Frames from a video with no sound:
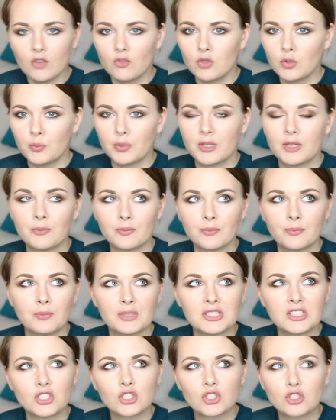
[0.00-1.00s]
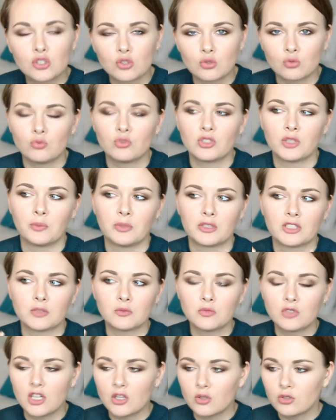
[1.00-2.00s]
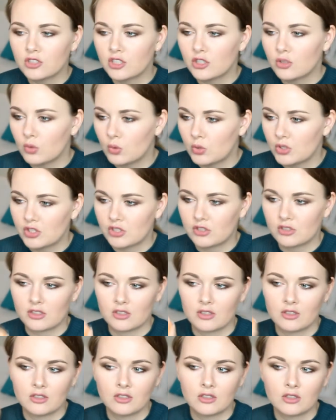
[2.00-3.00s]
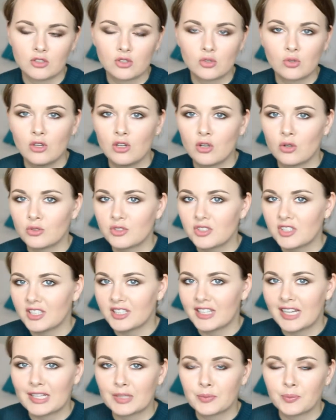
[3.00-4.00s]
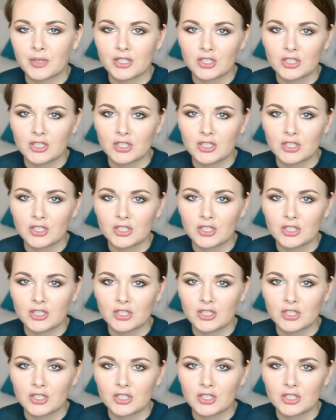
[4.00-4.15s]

вот прям по текстуре, по тому, как он наносится, сколько он съедает